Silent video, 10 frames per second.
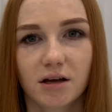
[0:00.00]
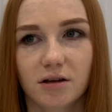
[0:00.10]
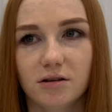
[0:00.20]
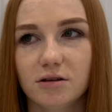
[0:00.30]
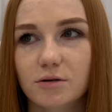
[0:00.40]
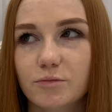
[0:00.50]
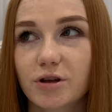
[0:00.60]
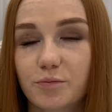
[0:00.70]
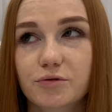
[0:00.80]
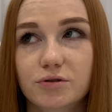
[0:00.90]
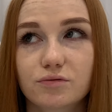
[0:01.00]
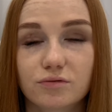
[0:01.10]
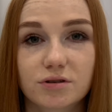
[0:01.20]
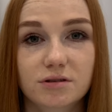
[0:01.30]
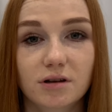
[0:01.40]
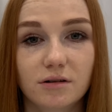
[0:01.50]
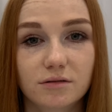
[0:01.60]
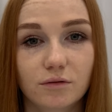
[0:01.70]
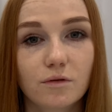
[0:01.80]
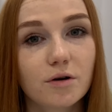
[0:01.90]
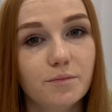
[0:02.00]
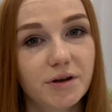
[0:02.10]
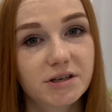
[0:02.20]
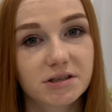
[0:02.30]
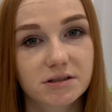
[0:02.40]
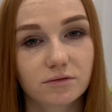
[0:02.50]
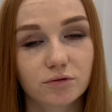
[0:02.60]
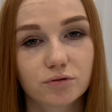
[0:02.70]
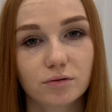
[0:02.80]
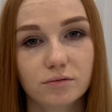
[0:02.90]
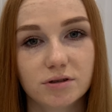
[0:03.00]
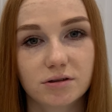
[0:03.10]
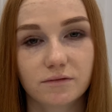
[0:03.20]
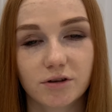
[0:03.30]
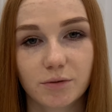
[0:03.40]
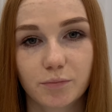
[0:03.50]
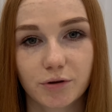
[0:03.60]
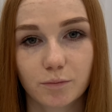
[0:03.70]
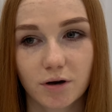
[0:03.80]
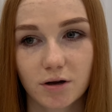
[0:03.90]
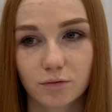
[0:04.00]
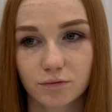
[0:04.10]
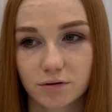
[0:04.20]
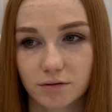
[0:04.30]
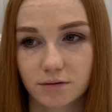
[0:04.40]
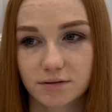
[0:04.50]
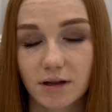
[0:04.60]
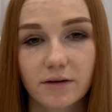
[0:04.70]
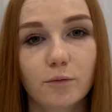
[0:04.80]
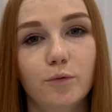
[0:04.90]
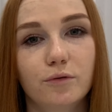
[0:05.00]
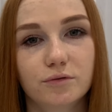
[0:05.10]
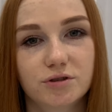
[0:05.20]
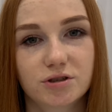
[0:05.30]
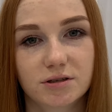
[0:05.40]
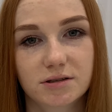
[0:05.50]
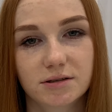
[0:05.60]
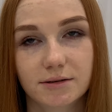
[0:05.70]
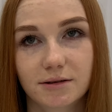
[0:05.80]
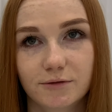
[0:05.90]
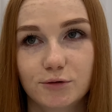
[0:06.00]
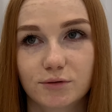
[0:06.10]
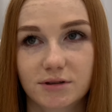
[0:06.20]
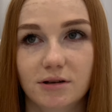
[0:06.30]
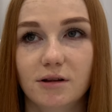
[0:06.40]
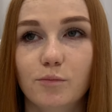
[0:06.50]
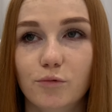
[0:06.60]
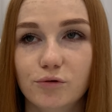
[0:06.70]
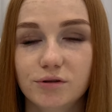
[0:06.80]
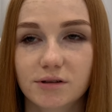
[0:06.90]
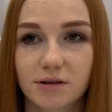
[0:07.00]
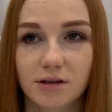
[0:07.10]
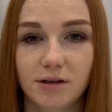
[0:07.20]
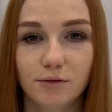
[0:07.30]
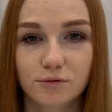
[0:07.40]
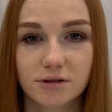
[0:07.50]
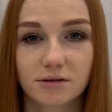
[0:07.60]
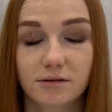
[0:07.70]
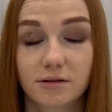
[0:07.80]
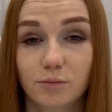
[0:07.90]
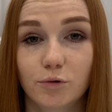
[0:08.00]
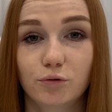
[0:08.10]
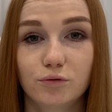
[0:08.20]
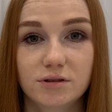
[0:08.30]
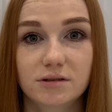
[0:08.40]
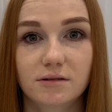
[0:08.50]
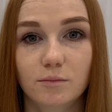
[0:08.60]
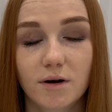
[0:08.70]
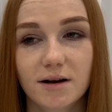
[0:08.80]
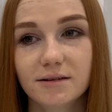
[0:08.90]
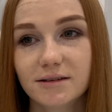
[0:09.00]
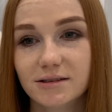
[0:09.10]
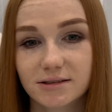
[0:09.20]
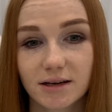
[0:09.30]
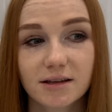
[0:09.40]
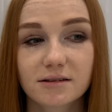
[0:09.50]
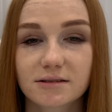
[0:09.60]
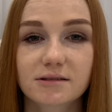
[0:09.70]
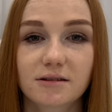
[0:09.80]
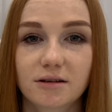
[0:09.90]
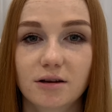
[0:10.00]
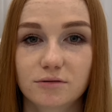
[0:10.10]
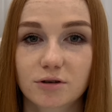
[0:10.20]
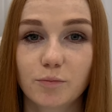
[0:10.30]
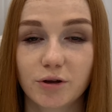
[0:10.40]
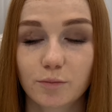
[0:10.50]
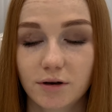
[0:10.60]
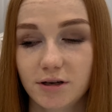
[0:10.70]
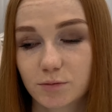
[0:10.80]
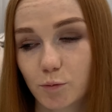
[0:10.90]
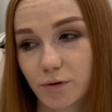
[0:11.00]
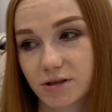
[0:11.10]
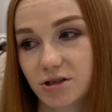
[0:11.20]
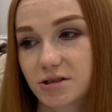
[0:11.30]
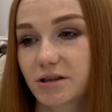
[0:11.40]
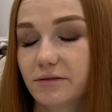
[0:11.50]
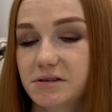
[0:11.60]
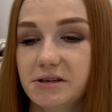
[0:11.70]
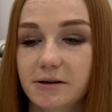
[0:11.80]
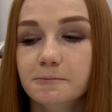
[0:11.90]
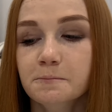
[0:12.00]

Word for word: И у меня просто уже стало такое бешенство, то, что люди этого не понимают. Э, слава богу, сейчас это все стало модно, и люди к этому относятся нормально, и дизайнеры склоняются к минимализму практически все.